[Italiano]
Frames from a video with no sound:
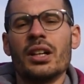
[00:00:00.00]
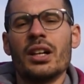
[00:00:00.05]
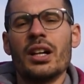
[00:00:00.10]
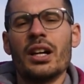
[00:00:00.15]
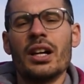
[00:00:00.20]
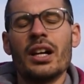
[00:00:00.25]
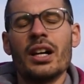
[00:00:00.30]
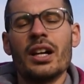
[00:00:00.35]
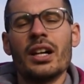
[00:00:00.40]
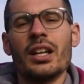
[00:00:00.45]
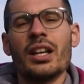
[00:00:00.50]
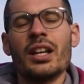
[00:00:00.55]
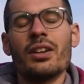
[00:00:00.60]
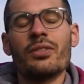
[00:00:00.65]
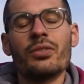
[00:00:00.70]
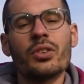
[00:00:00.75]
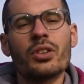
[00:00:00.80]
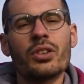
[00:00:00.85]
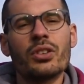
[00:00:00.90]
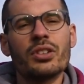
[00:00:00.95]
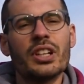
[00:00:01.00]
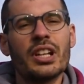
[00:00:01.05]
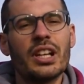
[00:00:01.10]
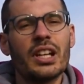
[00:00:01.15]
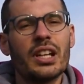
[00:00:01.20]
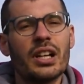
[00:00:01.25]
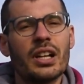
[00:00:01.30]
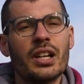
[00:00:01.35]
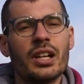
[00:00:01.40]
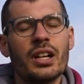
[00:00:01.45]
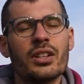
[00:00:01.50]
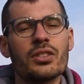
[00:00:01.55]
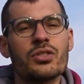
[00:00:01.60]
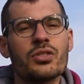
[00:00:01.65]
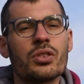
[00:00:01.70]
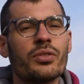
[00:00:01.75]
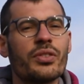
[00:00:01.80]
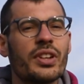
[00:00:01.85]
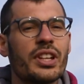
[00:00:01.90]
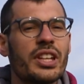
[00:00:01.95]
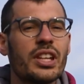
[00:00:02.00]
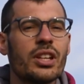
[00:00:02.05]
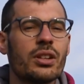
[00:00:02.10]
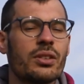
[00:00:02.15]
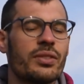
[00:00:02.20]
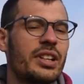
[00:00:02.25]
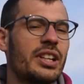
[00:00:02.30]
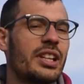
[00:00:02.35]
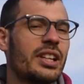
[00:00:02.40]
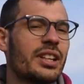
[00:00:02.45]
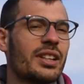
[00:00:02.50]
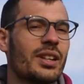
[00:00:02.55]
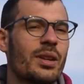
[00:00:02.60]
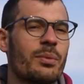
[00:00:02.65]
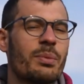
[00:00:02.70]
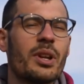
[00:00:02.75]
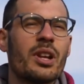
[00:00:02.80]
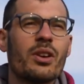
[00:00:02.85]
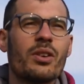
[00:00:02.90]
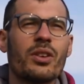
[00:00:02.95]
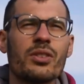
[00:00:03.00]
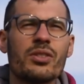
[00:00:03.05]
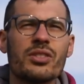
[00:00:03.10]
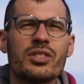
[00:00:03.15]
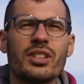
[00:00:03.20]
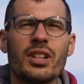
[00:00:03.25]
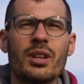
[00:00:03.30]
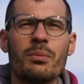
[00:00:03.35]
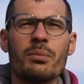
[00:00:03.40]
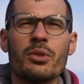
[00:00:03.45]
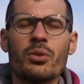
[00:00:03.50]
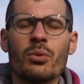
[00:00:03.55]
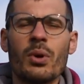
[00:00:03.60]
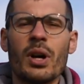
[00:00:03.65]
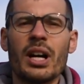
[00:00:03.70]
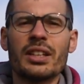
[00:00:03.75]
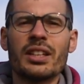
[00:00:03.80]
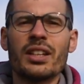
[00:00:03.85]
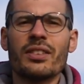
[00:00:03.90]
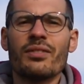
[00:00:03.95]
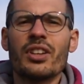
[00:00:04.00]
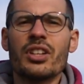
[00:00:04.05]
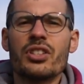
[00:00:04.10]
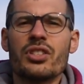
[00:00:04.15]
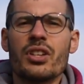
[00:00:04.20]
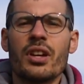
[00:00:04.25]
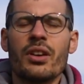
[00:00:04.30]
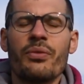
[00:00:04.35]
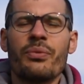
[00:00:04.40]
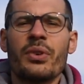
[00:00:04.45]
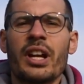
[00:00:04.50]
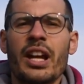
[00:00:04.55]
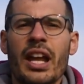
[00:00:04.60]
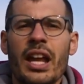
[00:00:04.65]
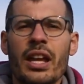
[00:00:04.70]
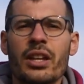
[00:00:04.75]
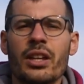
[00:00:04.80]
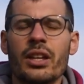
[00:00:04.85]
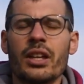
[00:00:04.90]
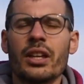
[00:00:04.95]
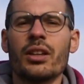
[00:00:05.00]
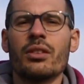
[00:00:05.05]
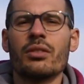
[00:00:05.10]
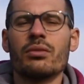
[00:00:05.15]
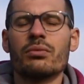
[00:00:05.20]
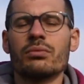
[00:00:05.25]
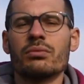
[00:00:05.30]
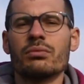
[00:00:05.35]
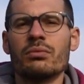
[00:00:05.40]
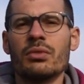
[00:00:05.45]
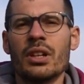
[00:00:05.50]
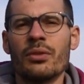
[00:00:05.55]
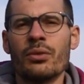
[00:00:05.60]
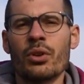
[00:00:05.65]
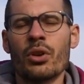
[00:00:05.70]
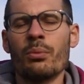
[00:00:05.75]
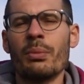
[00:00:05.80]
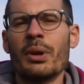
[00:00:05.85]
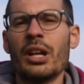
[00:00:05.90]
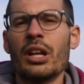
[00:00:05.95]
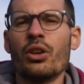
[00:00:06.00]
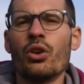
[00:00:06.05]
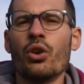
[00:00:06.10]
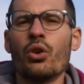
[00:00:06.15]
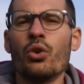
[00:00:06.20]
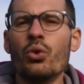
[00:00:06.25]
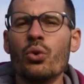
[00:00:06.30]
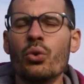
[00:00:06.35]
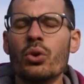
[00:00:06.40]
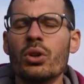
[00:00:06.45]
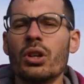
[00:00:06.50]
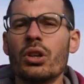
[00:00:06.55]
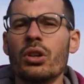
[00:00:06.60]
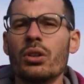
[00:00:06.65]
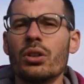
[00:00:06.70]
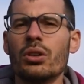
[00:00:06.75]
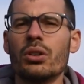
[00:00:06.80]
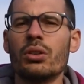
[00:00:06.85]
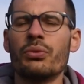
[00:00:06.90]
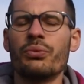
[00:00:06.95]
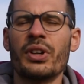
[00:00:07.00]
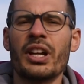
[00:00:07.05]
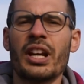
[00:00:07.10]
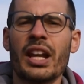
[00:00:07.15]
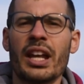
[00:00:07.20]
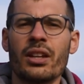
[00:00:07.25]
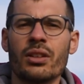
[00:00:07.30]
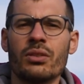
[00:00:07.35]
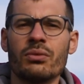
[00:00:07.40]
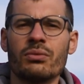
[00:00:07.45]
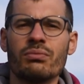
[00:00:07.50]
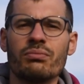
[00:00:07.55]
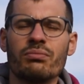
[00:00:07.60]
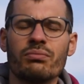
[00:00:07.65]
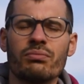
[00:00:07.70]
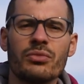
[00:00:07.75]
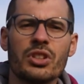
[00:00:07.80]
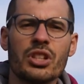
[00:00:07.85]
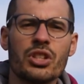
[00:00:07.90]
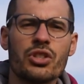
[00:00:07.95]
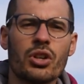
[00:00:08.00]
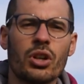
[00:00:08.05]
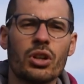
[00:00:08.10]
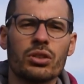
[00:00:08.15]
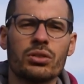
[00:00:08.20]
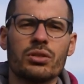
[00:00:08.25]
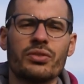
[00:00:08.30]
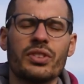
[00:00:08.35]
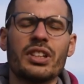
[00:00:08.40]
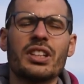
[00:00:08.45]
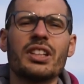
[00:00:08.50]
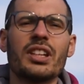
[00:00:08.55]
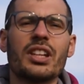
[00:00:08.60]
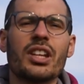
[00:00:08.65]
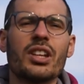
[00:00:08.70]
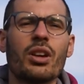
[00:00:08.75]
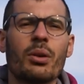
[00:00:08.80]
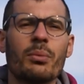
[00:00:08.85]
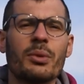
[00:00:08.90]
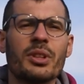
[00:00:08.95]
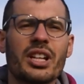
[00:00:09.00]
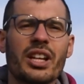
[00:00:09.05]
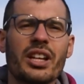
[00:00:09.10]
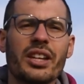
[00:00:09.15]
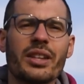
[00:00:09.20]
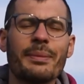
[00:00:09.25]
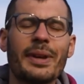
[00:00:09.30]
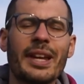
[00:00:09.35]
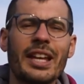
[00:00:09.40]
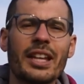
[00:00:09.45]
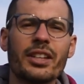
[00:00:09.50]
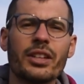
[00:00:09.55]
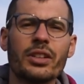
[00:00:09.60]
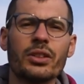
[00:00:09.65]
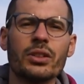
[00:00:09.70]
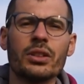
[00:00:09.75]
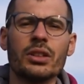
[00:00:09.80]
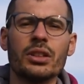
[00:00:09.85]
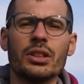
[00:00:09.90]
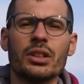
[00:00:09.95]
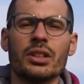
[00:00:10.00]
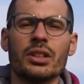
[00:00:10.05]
Uh, il lavoro del giovedì o venerdì, dipende quando siete abituati, invece farei un lavoro bello lungo, farei un 18-20 km di medio, uh,